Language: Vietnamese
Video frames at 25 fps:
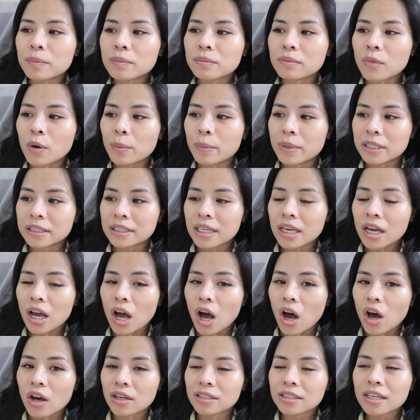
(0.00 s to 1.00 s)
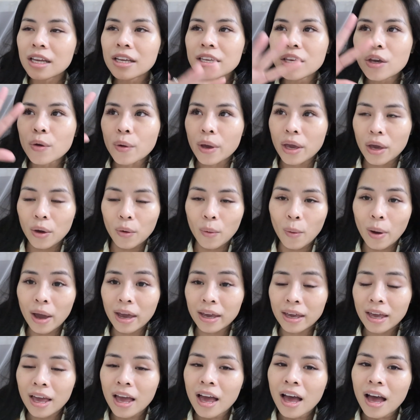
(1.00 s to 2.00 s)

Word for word: Bọn mình sẽ có rất nhiều kế hoạch.